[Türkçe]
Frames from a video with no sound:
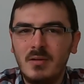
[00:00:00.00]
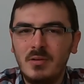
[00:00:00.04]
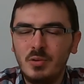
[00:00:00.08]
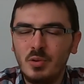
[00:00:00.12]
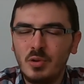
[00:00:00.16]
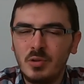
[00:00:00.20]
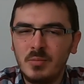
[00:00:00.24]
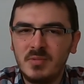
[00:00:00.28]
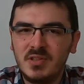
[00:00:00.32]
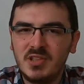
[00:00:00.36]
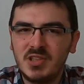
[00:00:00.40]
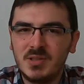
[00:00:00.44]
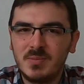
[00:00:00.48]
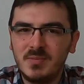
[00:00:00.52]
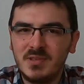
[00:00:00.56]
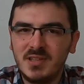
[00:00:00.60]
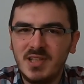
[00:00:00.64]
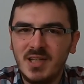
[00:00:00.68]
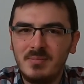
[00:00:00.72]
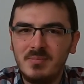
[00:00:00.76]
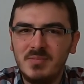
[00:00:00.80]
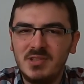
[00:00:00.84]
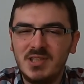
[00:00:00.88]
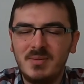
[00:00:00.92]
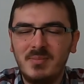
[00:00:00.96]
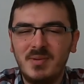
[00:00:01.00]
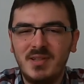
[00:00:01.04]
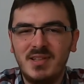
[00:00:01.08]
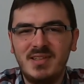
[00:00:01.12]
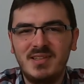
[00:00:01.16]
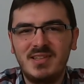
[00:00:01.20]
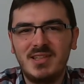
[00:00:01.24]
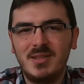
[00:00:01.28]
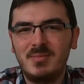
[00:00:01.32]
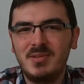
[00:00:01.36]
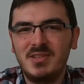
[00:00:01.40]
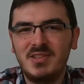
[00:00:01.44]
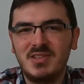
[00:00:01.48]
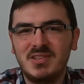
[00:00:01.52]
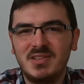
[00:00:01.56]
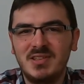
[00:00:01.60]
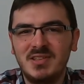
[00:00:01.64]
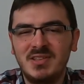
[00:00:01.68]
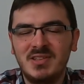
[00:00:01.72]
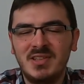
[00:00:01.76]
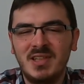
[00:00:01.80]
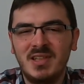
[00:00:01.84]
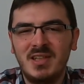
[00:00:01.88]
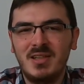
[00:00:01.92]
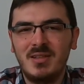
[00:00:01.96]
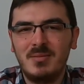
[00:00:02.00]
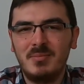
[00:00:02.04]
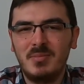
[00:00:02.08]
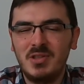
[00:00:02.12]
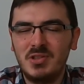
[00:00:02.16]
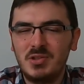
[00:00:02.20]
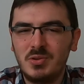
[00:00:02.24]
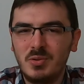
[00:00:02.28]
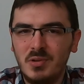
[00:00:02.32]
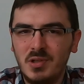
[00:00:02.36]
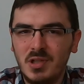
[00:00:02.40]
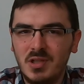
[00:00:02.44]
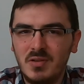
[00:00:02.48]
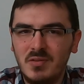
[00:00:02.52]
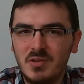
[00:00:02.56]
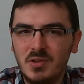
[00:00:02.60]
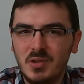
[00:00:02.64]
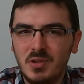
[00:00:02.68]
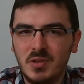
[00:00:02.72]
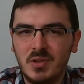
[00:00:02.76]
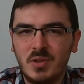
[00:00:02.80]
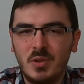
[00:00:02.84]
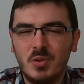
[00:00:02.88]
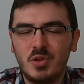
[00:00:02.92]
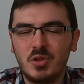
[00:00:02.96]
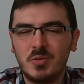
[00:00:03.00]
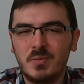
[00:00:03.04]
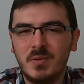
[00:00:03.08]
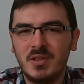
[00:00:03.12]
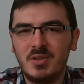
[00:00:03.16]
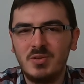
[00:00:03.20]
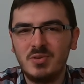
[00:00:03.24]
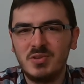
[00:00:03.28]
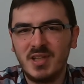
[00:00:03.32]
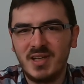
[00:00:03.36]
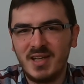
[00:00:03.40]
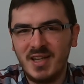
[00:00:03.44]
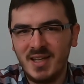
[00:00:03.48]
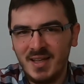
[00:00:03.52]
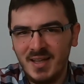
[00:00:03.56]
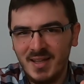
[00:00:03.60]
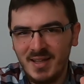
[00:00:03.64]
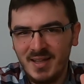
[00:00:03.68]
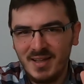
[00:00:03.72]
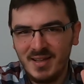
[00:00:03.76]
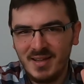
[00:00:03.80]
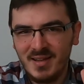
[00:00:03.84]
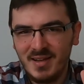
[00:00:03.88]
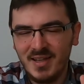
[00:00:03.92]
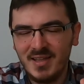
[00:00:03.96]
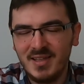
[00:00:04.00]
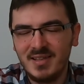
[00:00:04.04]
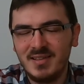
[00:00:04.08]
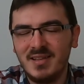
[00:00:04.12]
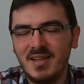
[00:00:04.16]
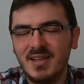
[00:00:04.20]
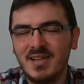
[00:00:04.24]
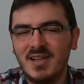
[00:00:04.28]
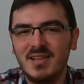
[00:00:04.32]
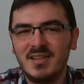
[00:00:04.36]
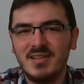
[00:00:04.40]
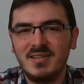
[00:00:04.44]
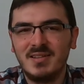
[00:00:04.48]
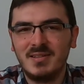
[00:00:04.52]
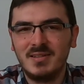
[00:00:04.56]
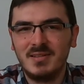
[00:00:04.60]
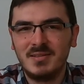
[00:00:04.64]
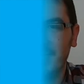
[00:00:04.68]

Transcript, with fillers: yorum kısmından bize belirtebilirsiniz. Bir sonraki videoda görüşmek üzere. Hayırla kalın.